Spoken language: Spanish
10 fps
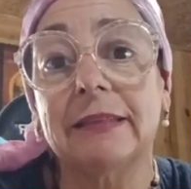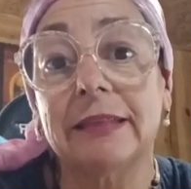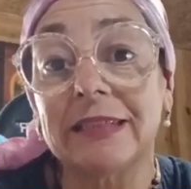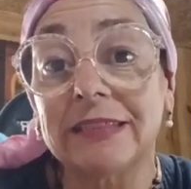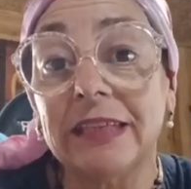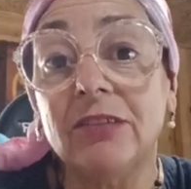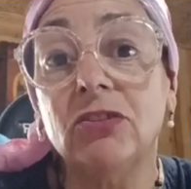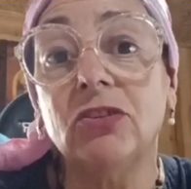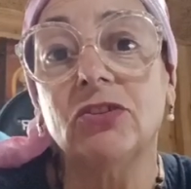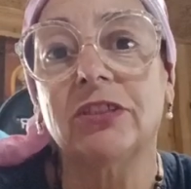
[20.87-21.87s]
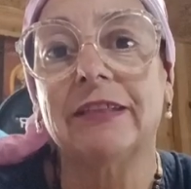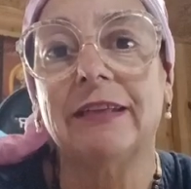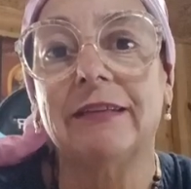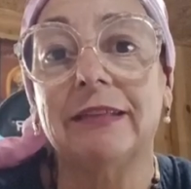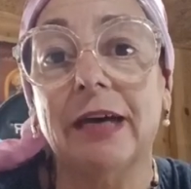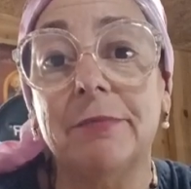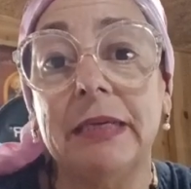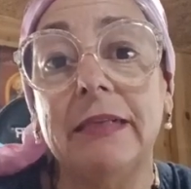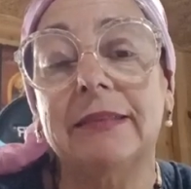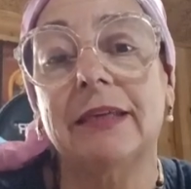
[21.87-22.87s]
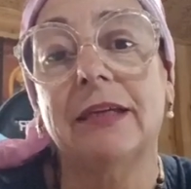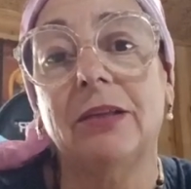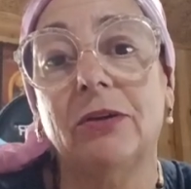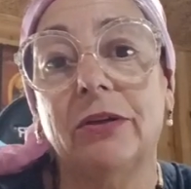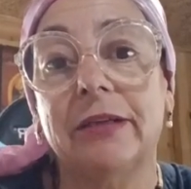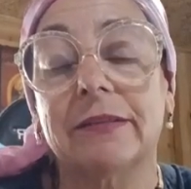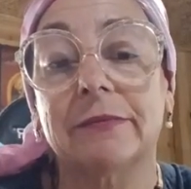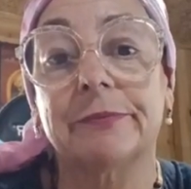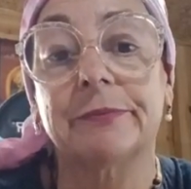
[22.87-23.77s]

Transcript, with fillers: 370 mil seguidores.